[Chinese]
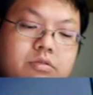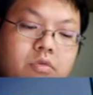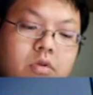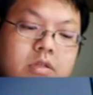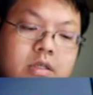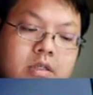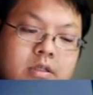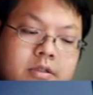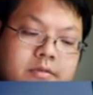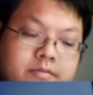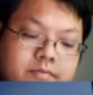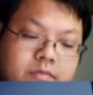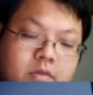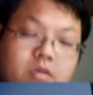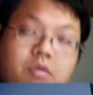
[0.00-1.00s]
说呢，
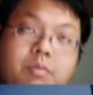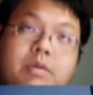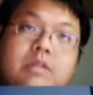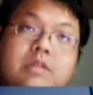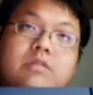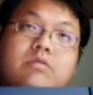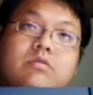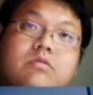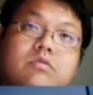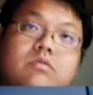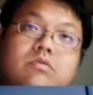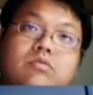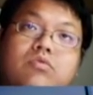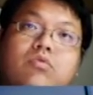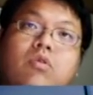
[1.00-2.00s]
我们
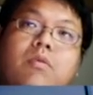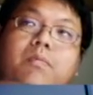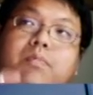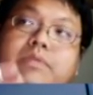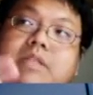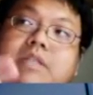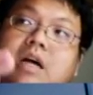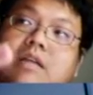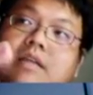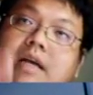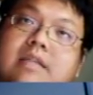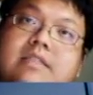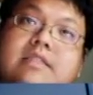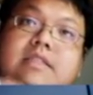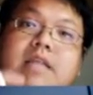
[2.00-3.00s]
如果比较
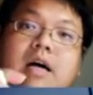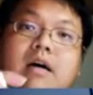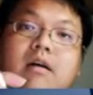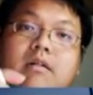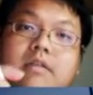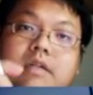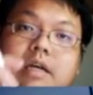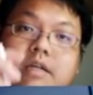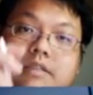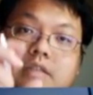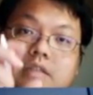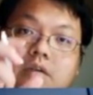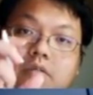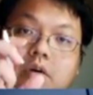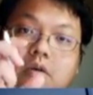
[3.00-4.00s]
难想哈，你可以
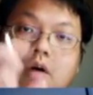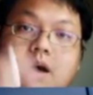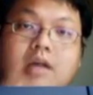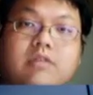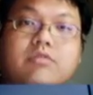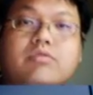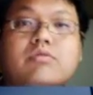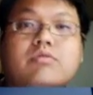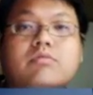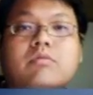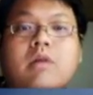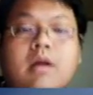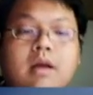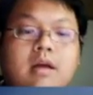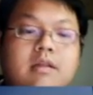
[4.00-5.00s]
稍微画个图。
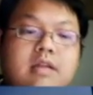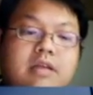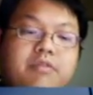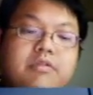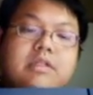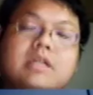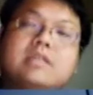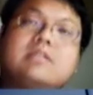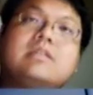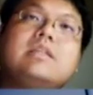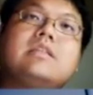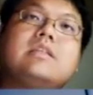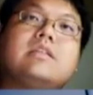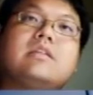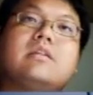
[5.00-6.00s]
那因为这个是
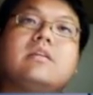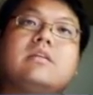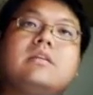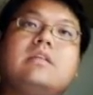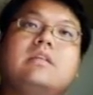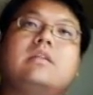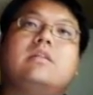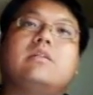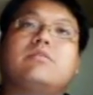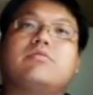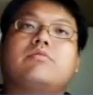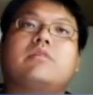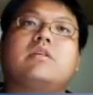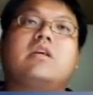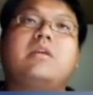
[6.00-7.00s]
立体的，立体的图
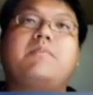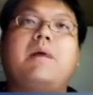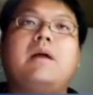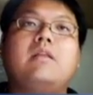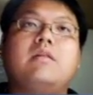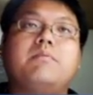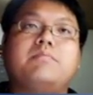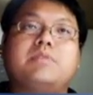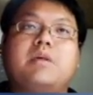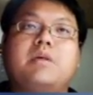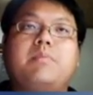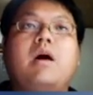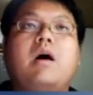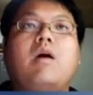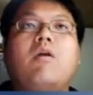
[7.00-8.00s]
可能一般人比较
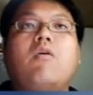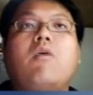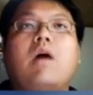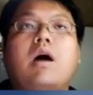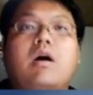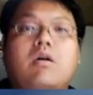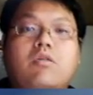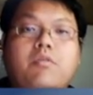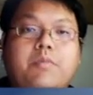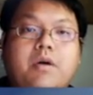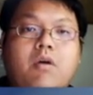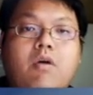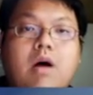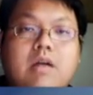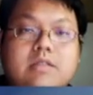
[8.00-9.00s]
不好画哈。我们
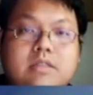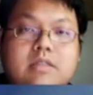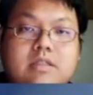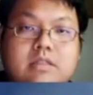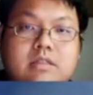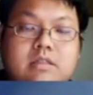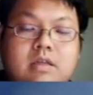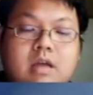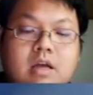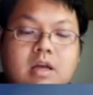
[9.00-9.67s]
画这个